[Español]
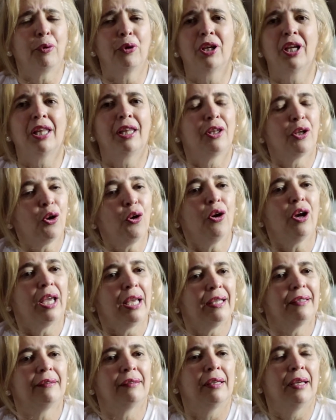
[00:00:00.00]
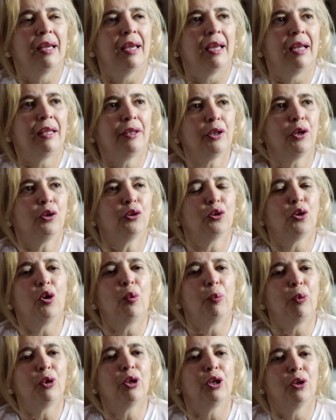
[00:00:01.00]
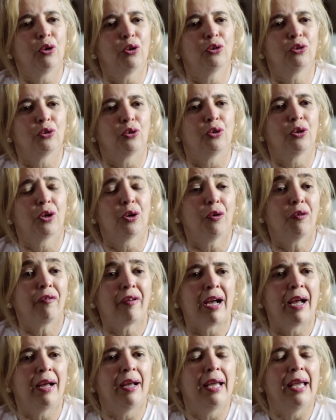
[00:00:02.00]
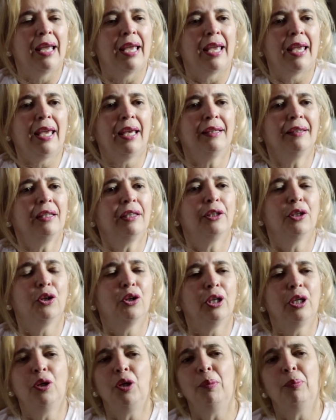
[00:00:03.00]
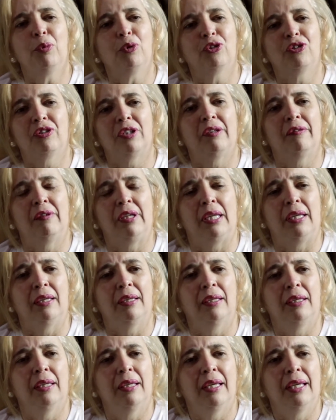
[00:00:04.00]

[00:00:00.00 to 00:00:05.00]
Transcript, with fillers: porque Dios es el Dios todopoderoso, Jehová, es el Dios de lo imposible.